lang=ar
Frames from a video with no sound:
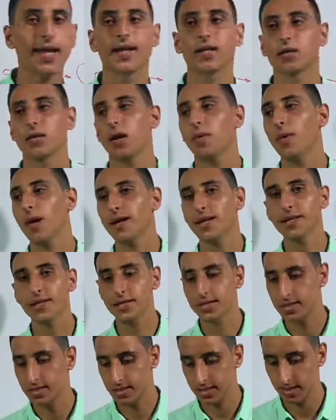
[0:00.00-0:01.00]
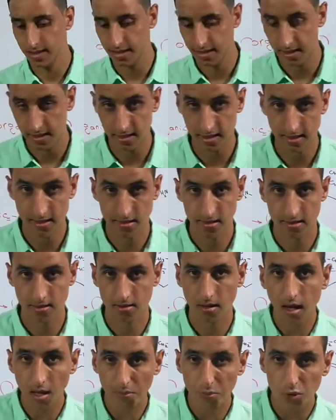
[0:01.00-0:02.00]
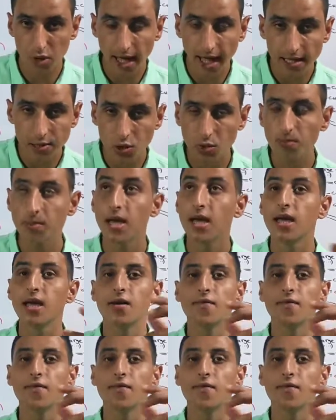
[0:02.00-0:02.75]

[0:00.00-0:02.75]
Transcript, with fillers: احنا طالما هندرس الكربون اتوم